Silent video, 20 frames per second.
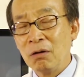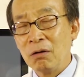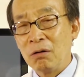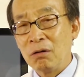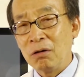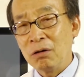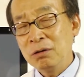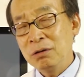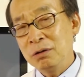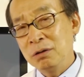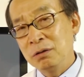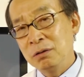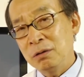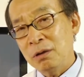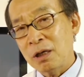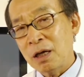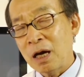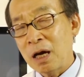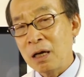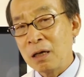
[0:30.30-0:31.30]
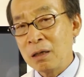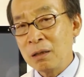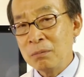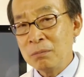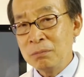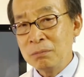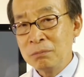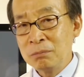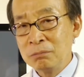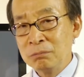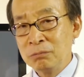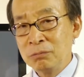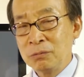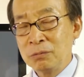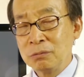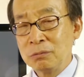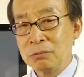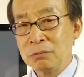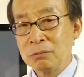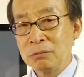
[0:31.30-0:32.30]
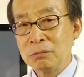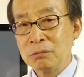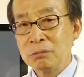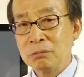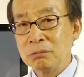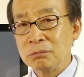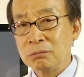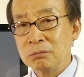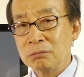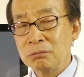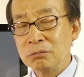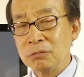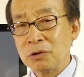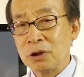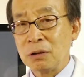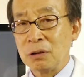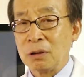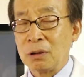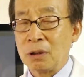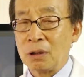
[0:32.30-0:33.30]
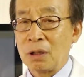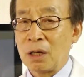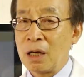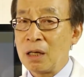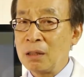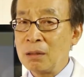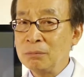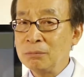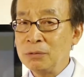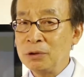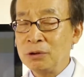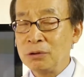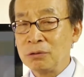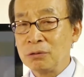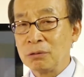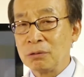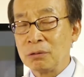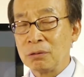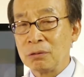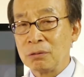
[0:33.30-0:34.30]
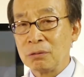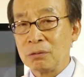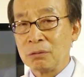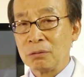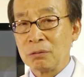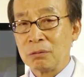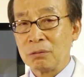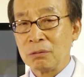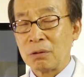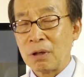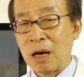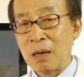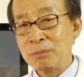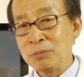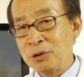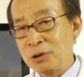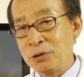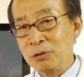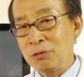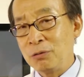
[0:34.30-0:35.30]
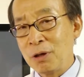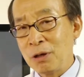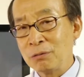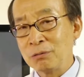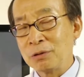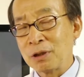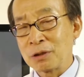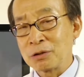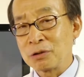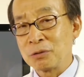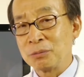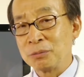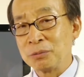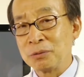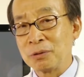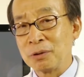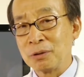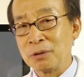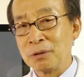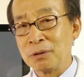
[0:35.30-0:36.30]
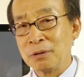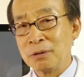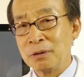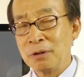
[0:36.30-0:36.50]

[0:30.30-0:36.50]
아, 이 항암 제 항암 치료, 암 치료하고 나서부터